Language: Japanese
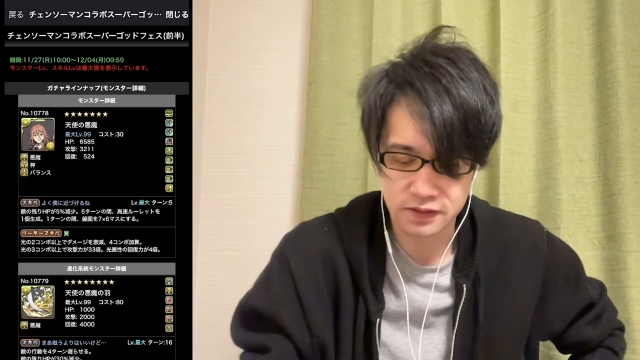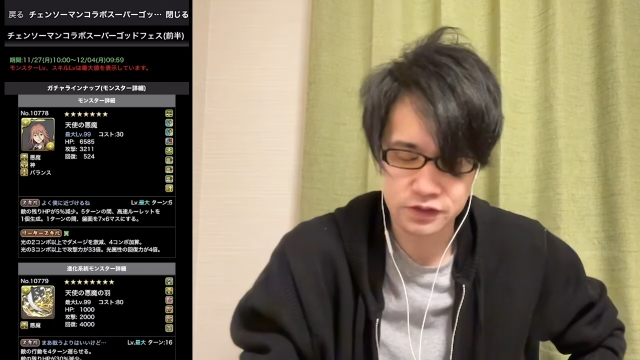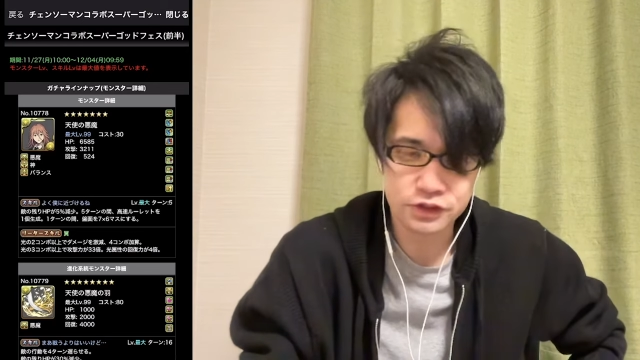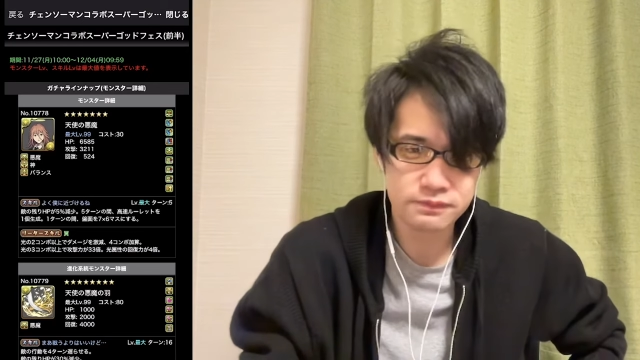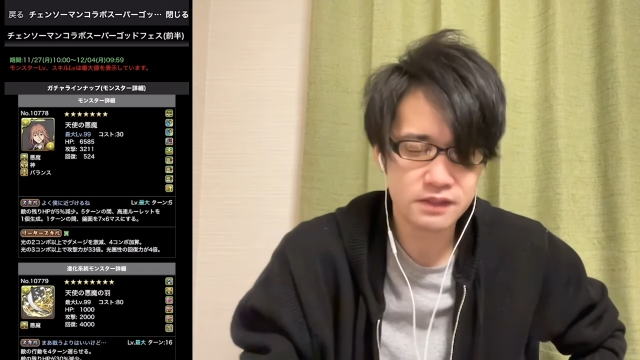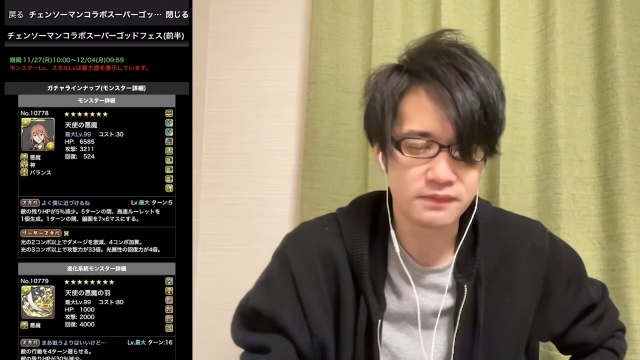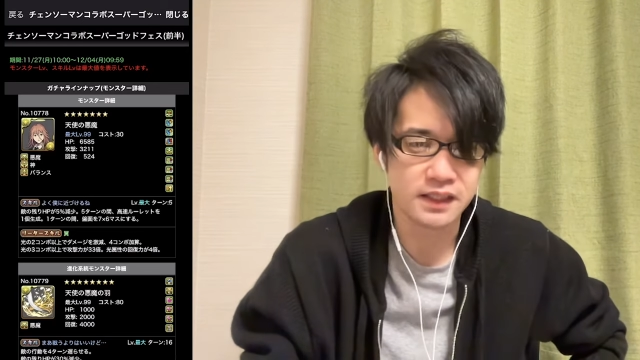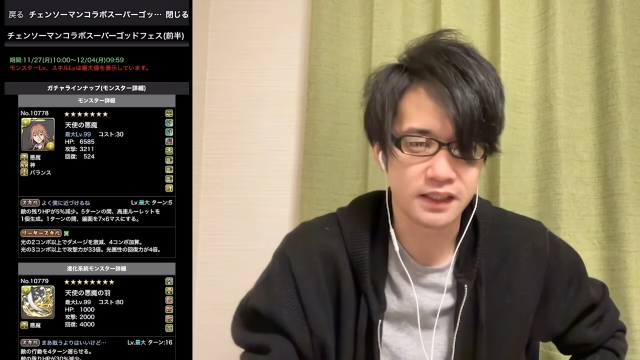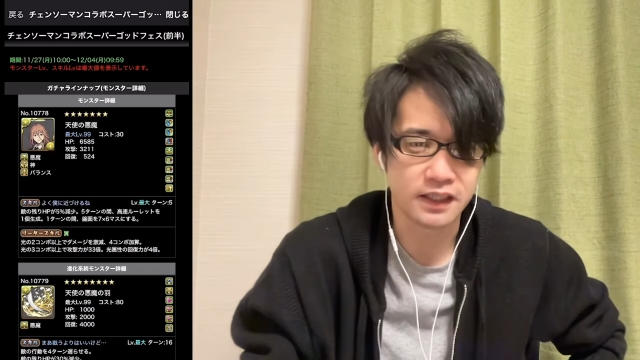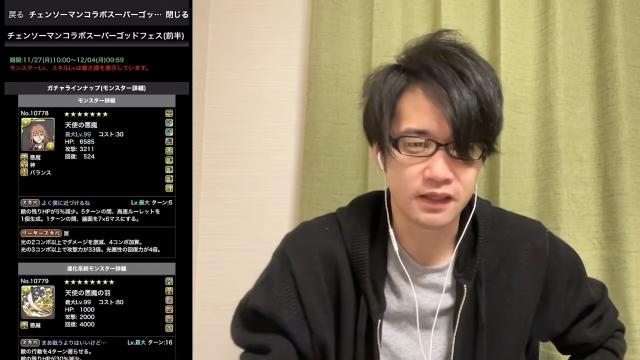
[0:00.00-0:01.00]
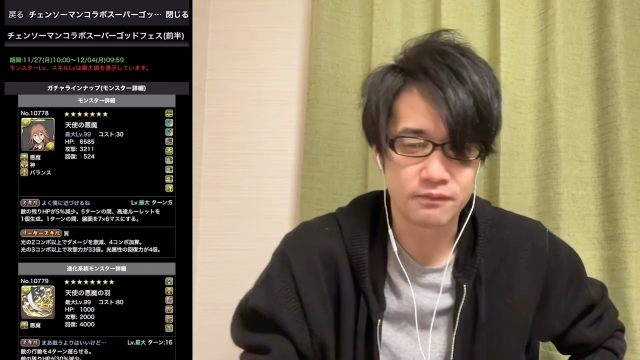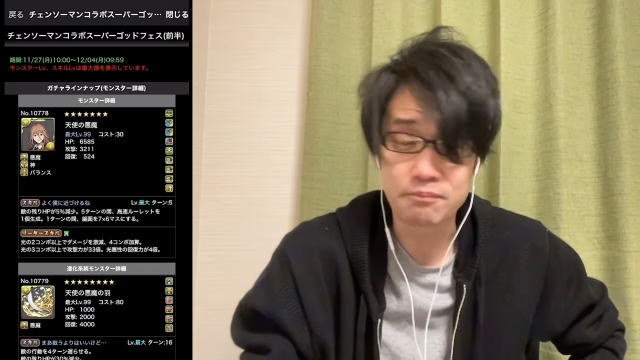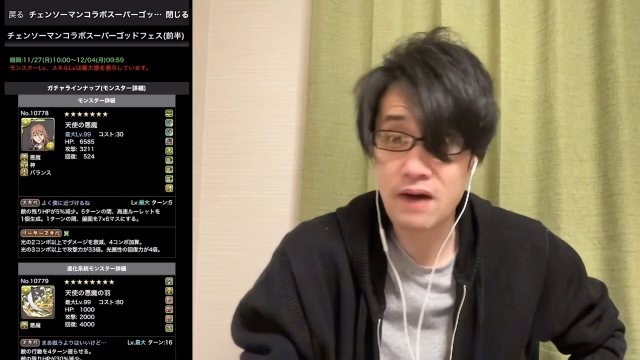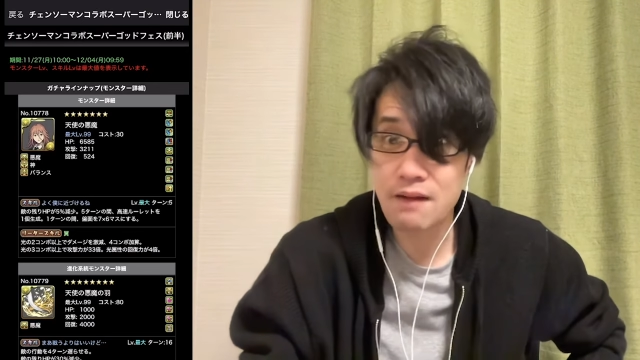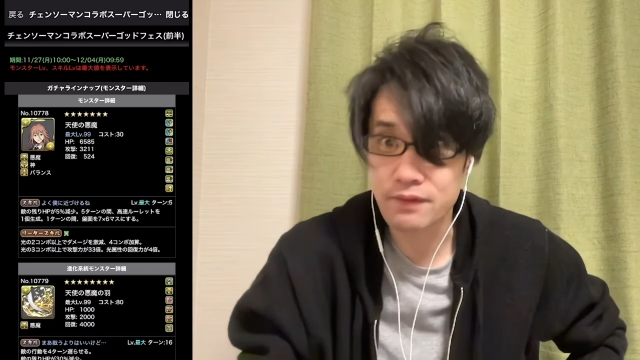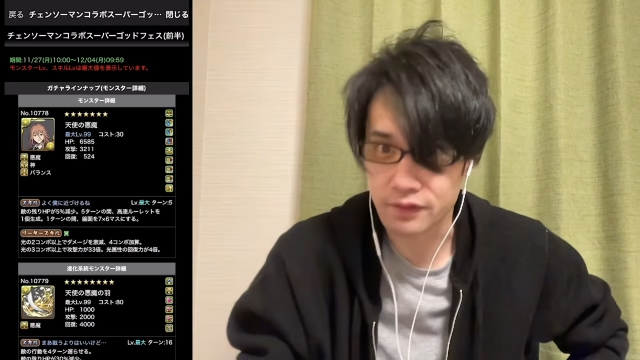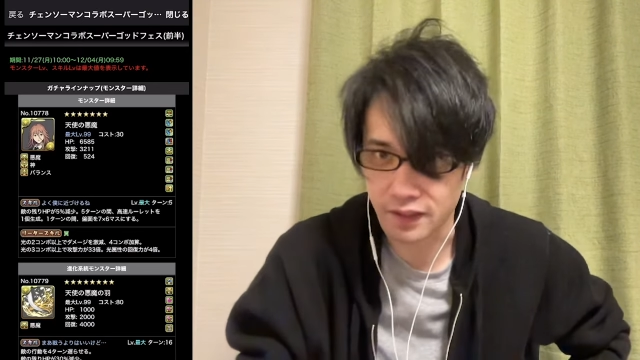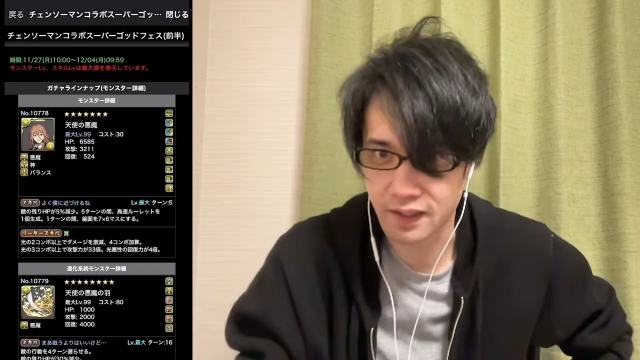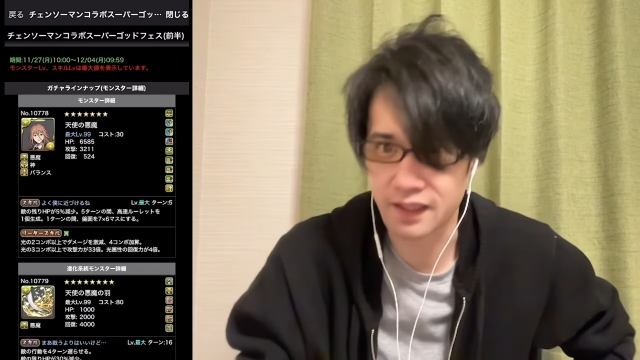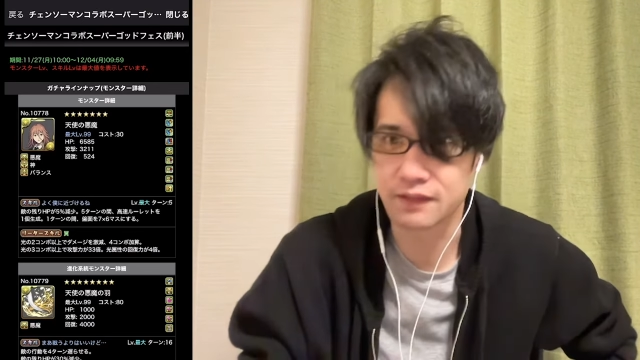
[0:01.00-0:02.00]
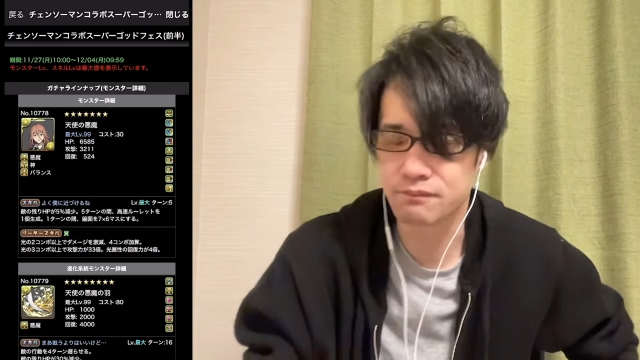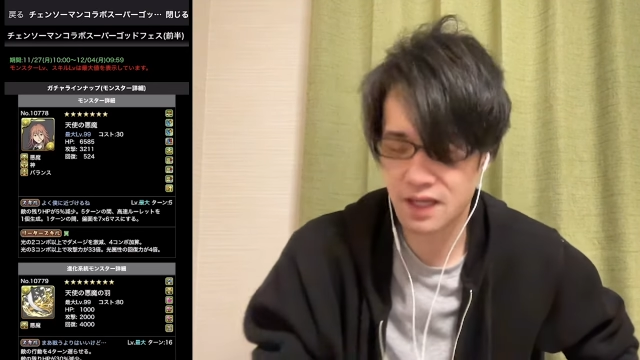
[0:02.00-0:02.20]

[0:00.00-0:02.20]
スーパーウーマンやったっけマーベルか、はい。